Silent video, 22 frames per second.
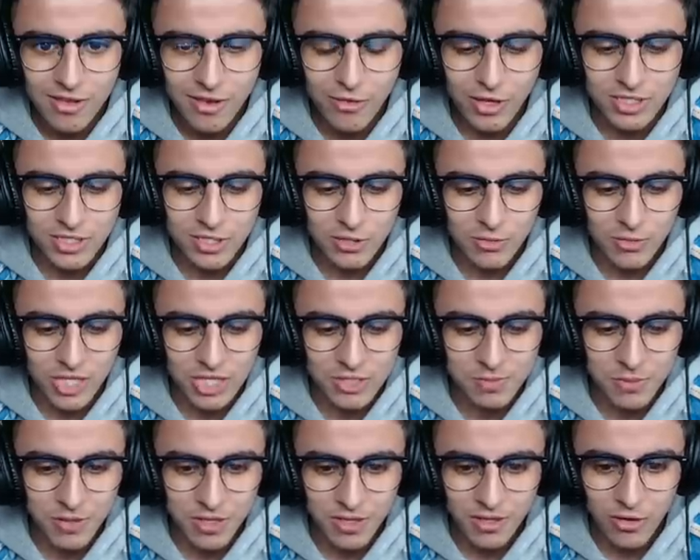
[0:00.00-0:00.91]
Il reste combien
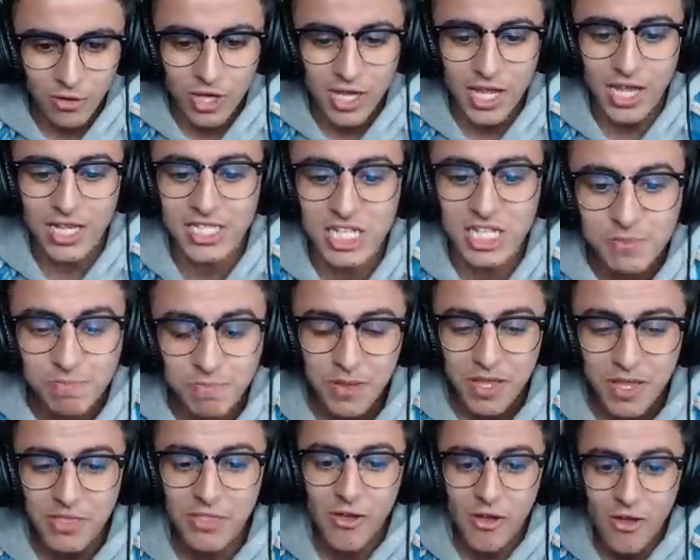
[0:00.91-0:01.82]
d'HP 15
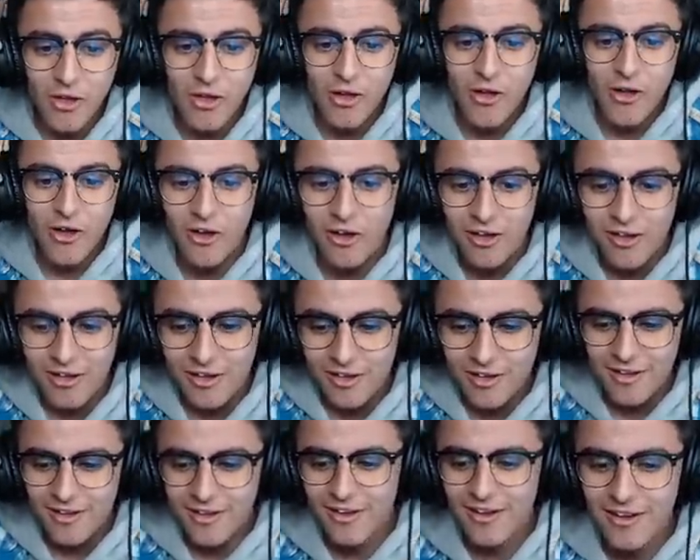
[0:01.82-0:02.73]
HP, non
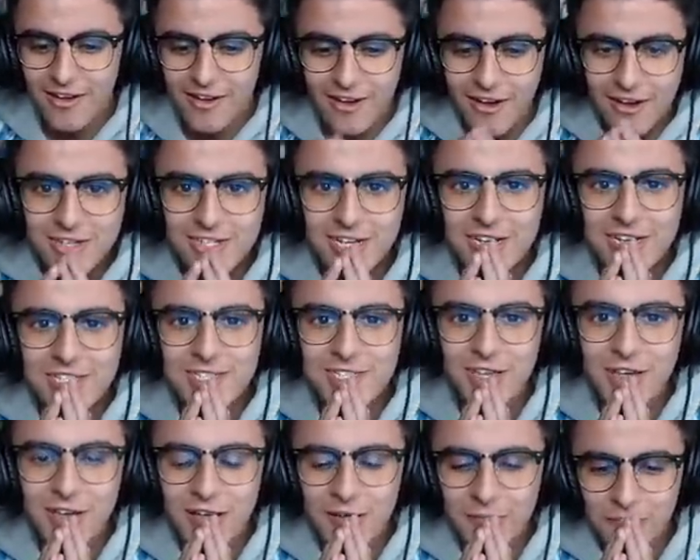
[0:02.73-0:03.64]
Oh, j'ai le
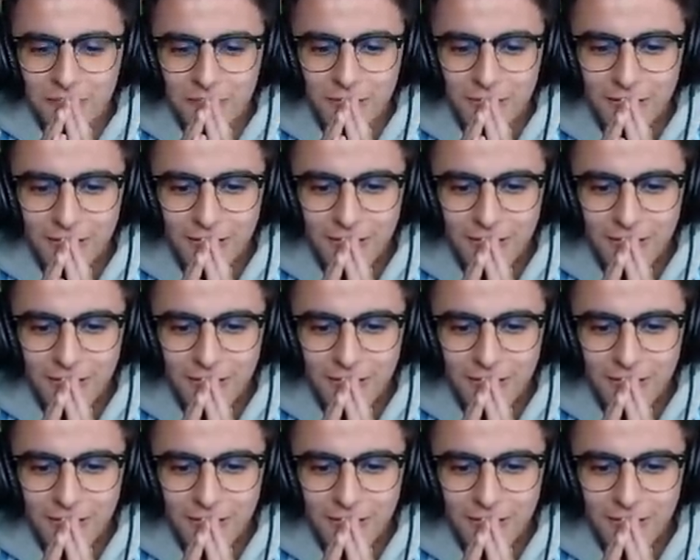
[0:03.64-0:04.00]
seum